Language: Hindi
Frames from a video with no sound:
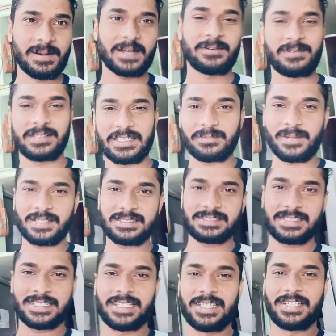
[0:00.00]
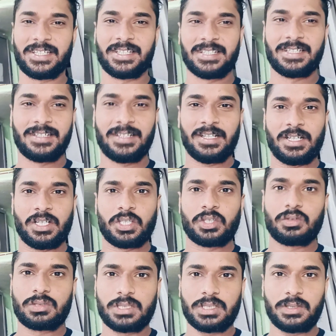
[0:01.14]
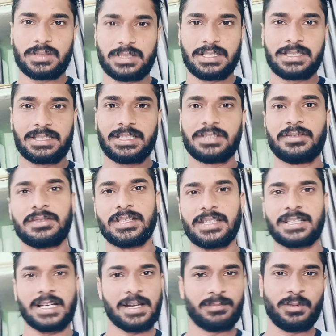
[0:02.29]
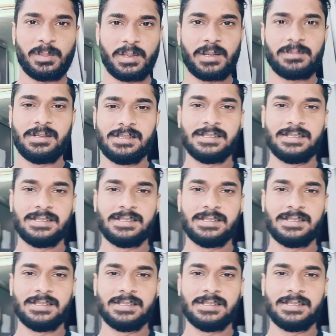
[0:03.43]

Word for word: बार बार कहता हूँ चलो चलते हैं दूसरे कामों में अब